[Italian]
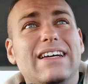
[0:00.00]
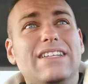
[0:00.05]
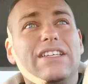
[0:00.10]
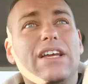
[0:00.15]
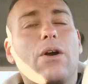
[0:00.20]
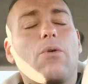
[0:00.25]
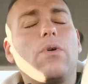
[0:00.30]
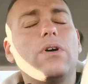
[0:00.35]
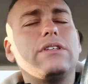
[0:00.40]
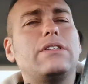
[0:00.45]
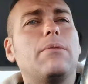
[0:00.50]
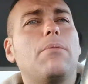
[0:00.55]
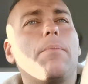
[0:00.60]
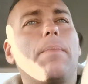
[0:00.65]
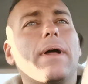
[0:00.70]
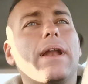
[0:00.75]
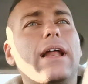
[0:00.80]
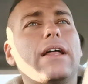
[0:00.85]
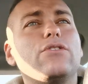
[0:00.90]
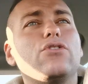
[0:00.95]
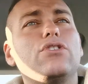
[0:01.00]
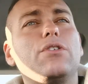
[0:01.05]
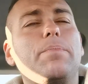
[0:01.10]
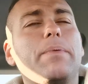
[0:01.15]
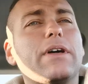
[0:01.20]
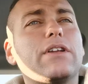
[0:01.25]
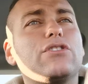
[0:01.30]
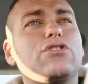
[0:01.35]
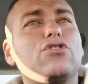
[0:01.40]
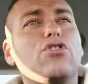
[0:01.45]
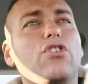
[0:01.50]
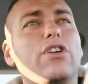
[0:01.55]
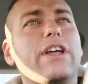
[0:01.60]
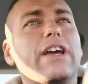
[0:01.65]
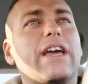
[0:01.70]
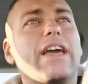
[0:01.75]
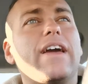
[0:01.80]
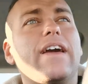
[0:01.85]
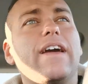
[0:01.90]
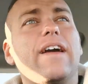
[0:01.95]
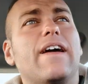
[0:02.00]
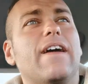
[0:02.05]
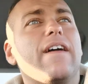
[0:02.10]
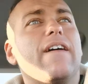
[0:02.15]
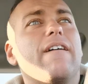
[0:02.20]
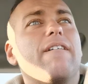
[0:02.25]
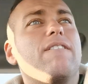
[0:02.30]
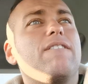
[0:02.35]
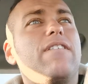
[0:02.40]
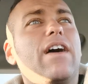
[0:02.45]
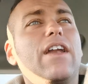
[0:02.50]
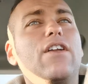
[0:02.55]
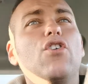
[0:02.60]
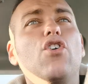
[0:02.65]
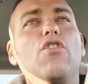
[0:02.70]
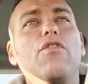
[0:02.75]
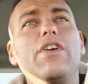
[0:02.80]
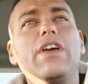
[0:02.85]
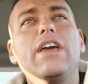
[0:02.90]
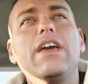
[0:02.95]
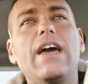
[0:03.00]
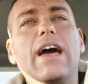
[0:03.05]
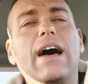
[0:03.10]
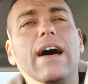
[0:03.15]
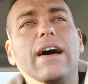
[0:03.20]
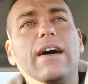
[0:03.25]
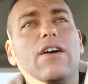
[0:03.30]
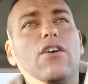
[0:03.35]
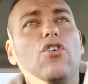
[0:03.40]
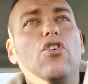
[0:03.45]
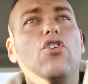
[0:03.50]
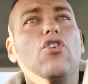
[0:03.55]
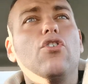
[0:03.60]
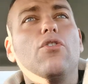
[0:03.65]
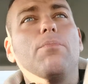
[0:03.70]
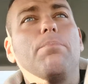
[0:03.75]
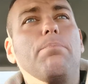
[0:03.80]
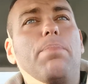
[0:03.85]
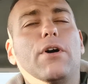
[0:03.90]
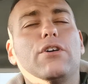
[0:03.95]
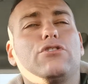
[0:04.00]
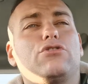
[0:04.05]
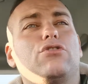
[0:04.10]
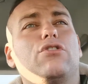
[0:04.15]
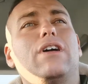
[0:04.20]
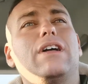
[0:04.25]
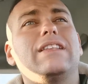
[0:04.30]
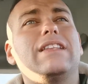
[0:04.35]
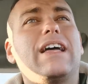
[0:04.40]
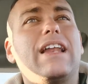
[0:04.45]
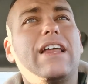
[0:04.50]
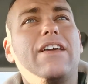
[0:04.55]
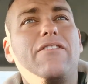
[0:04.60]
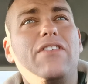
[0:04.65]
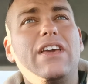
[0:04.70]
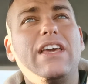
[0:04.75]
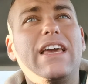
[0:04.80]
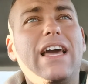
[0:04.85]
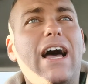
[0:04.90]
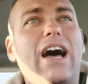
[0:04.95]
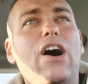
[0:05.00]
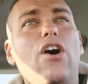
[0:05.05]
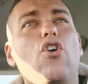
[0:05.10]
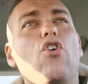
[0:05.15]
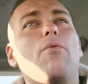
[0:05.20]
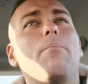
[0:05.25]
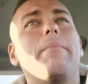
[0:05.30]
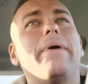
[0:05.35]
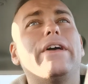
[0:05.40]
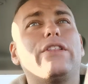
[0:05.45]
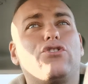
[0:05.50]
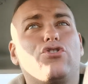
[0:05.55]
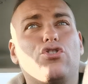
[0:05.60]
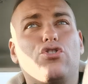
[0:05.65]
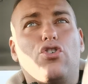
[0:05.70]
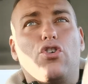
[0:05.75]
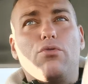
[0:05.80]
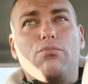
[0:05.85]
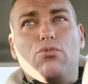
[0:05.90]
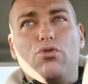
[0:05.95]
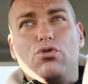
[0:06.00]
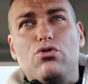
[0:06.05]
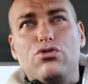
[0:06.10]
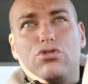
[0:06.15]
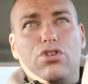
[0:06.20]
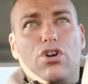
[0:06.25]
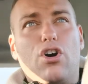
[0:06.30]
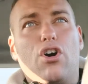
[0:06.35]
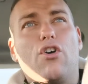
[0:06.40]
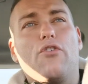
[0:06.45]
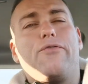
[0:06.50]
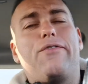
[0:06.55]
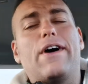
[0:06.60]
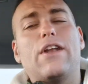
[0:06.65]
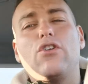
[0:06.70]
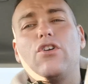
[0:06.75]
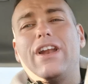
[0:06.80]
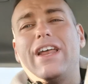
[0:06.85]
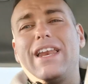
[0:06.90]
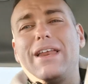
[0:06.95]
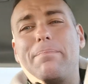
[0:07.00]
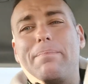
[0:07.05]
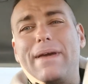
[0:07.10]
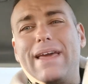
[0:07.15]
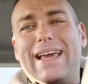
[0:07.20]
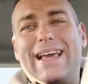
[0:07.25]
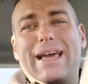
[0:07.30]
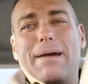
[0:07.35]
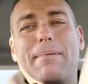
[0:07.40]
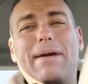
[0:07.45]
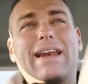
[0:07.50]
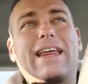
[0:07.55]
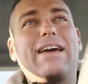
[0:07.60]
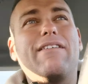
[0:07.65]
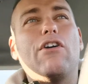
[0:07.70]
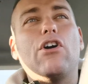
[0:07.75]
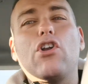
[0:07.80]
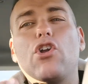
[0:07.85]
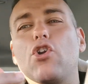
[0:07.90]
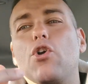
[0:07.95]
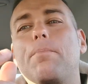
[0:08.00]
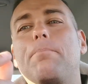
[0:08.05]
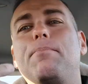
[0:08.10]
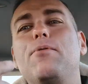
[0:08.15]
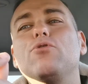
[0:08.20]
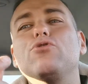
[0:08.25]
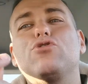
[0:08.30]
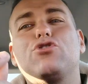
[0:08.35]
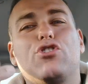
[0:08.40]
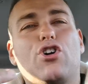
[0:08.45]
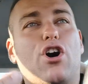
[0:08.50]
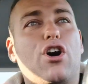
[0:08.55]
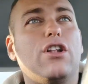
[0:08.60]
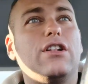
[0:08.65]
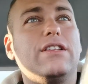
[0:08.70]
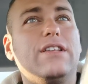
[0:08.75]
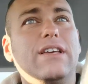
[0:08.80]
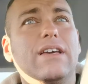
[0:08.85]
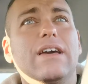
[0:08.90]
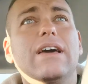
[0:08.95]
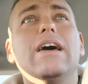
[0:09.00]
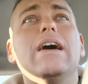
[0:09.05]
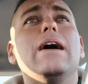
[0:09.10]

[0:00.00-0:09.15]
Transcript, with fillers: Cioè qua stiamo parlando di persone che vanno via o possono andare via o mettono il muso o fanno le ripicche perché vogliono più soldi,